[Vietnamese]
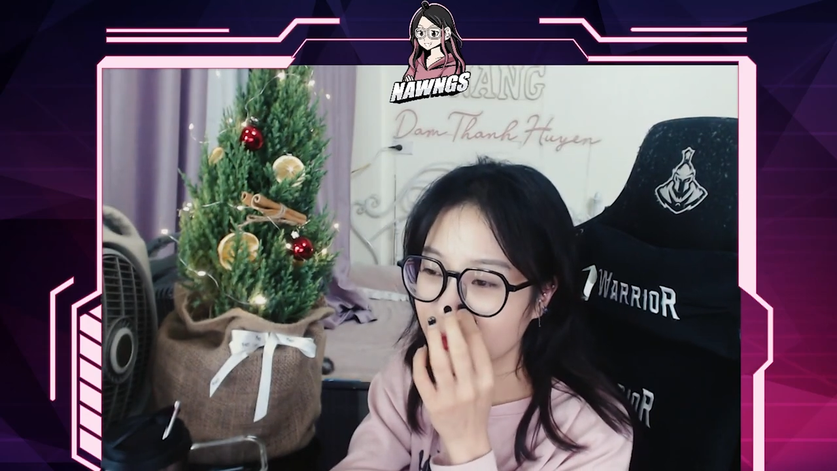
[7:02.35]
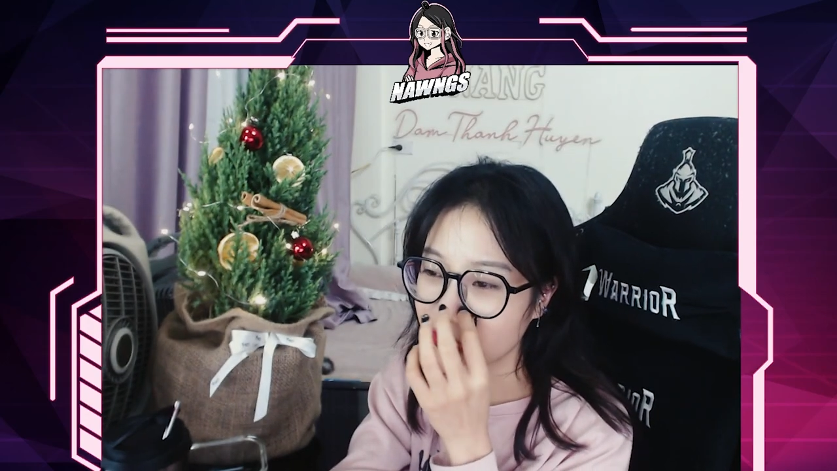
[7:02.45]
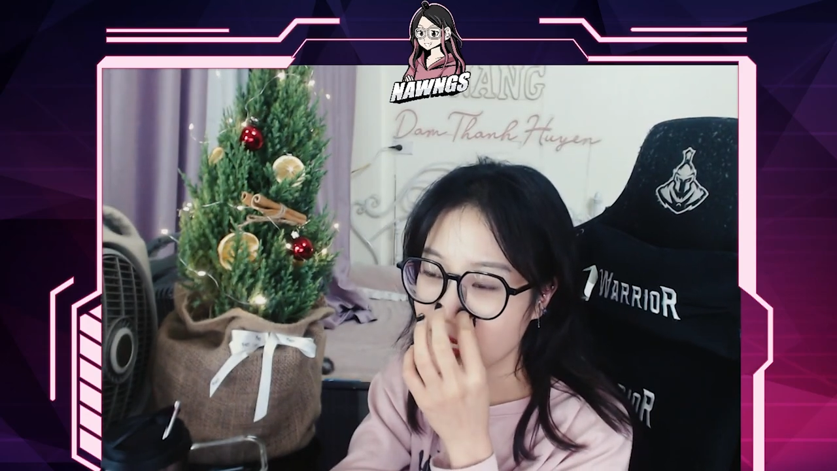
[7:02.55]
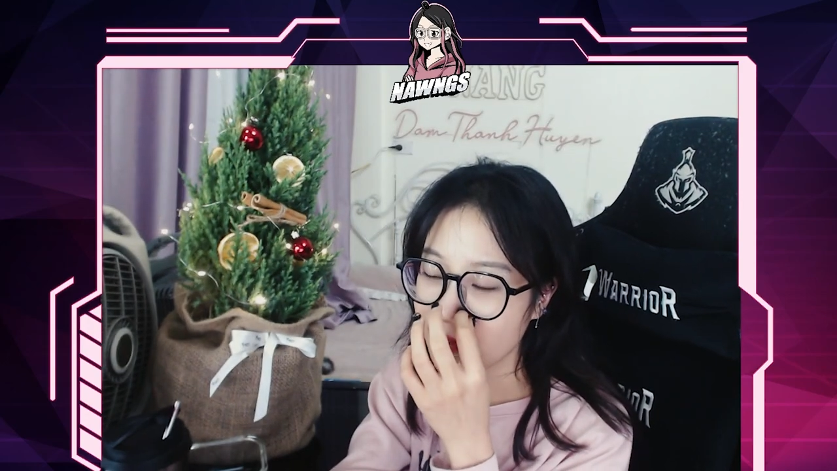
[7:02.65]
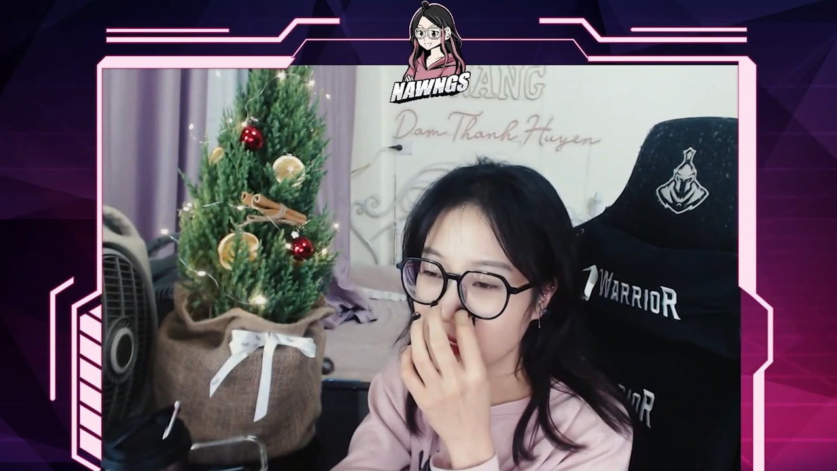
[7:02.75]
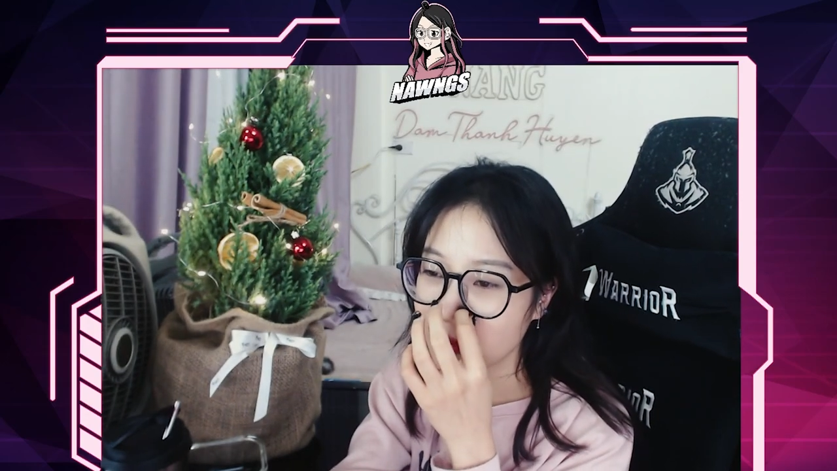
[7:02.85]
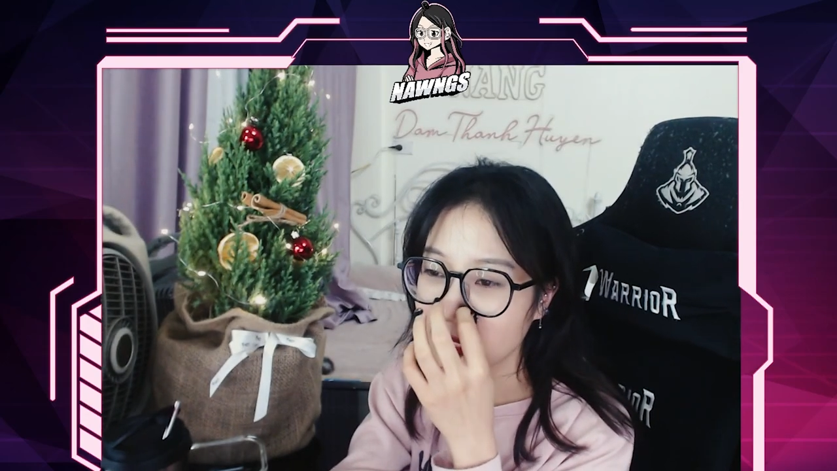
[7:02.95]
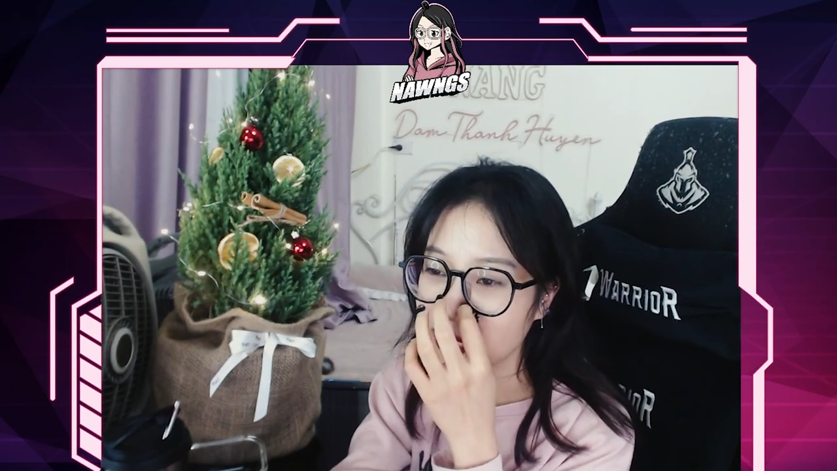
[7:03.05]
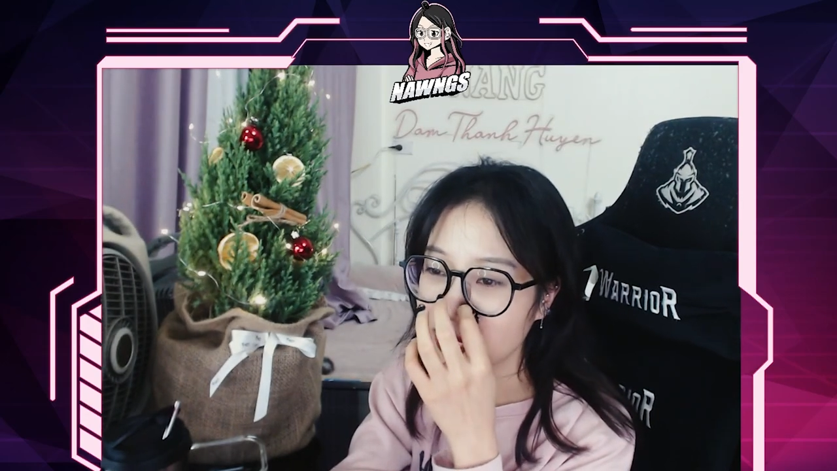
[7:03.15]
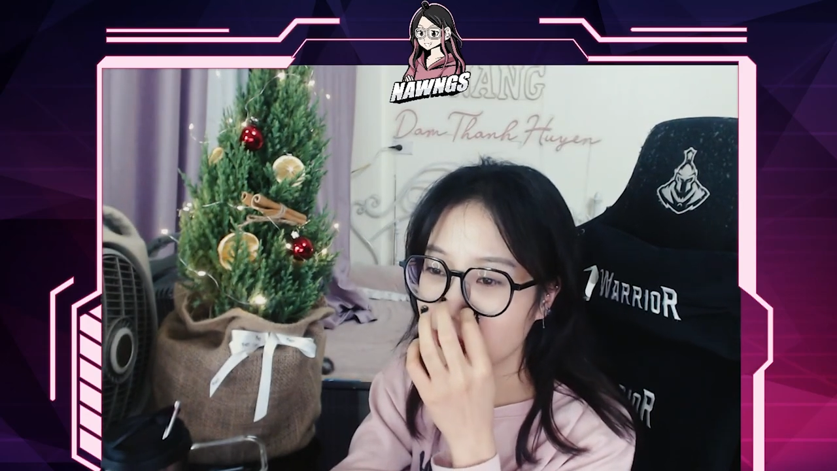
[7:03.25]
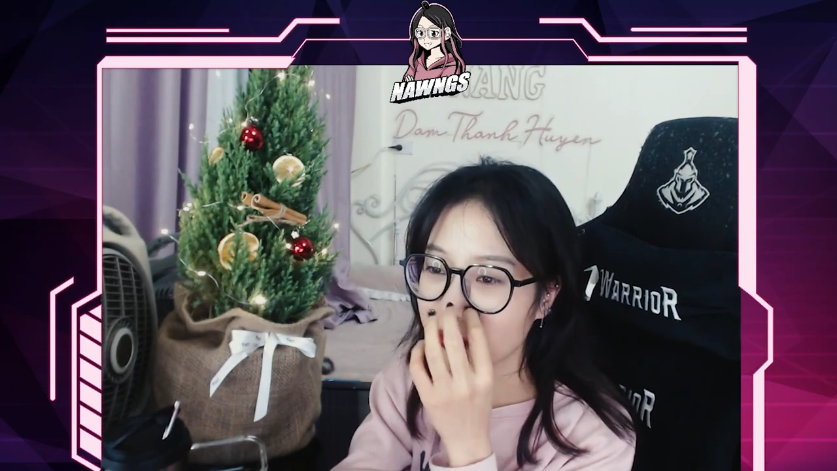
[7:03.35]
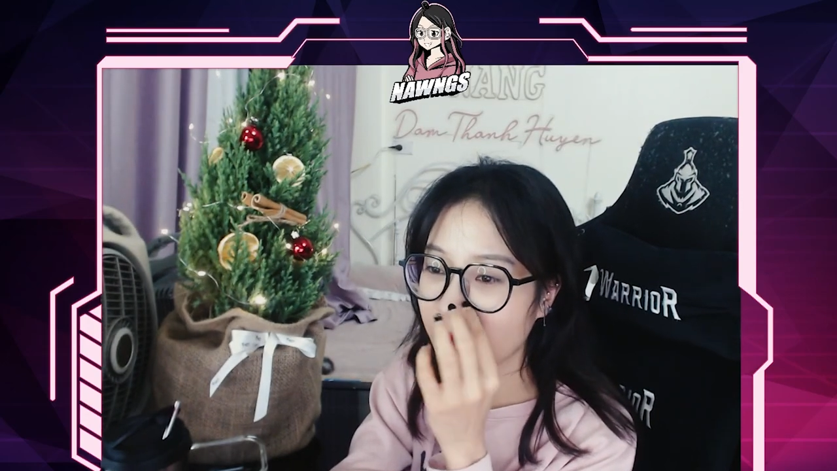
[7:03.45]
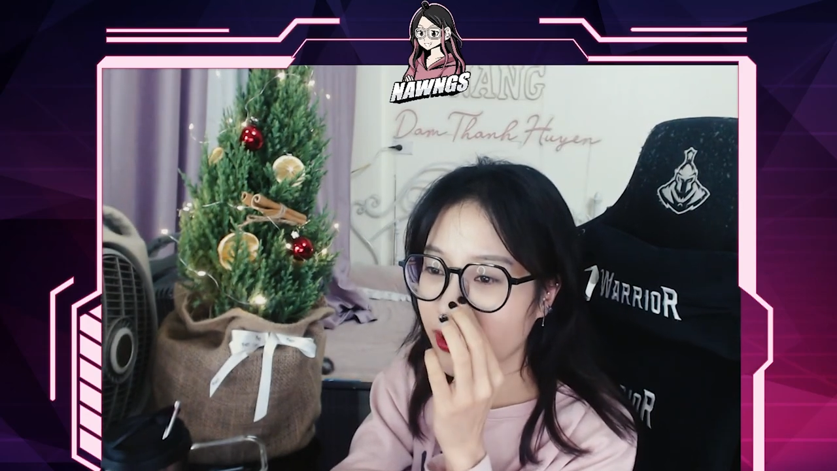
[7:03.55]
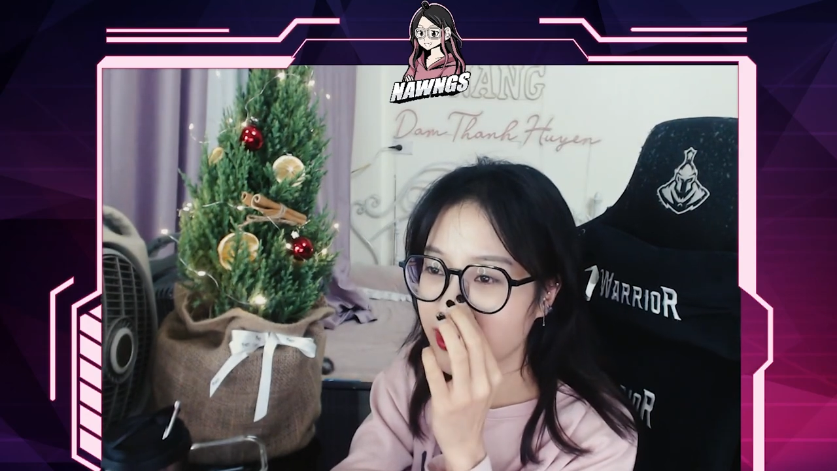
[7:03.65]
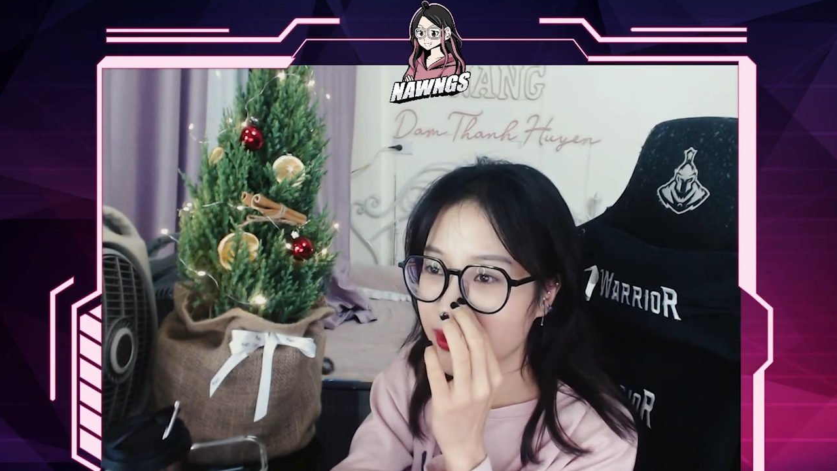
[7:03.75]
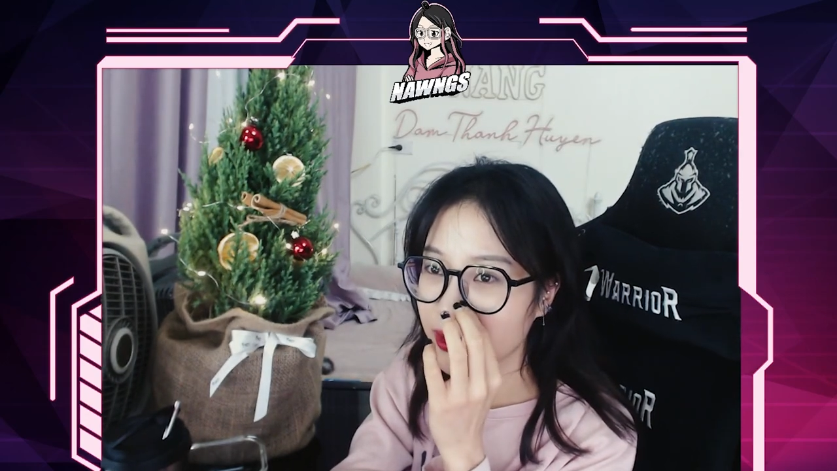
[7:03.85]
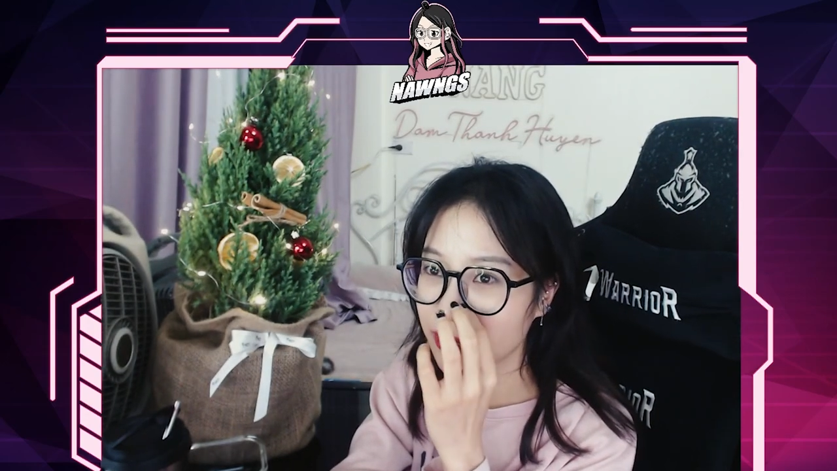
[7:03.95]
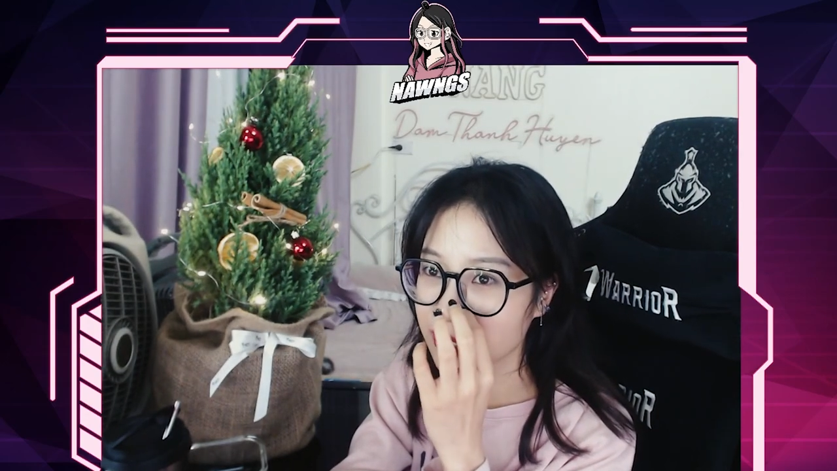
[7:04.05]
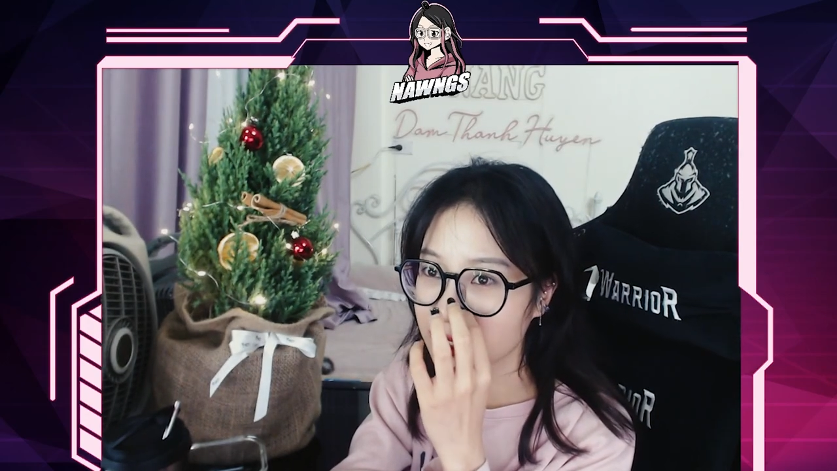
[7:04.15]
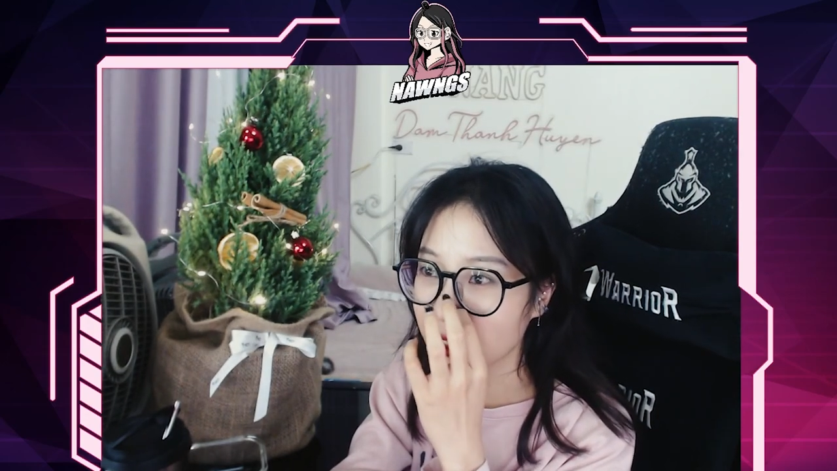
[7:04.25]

số vấn đề về tâm lý thì không nói nhưng mà cái hồi trẻ